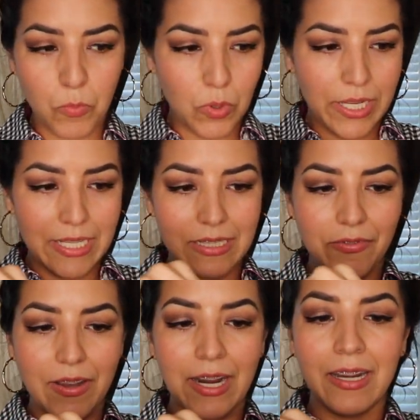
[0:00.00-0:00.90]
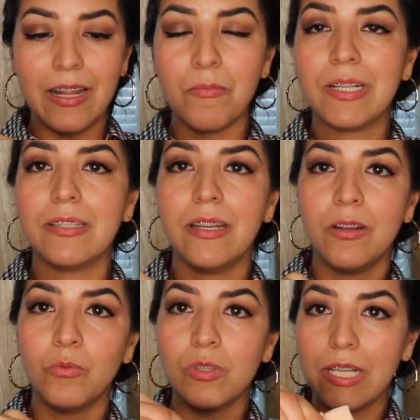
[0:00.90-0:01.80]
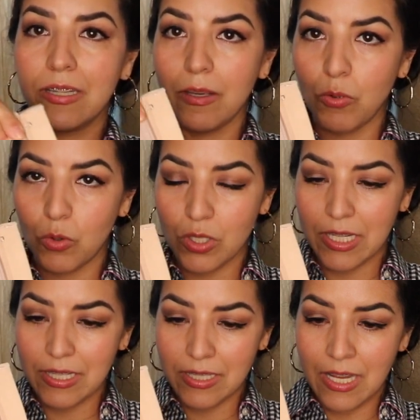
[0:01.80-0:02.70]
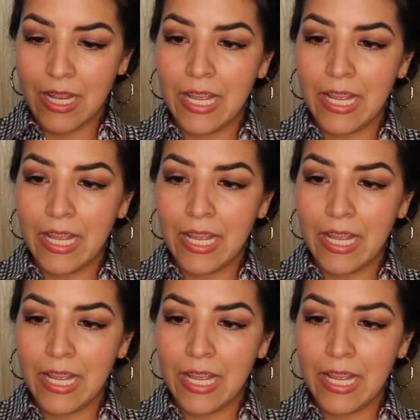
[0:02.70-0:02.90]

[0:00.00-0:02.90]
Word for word: porque esta faja nada más tiene un set de broches.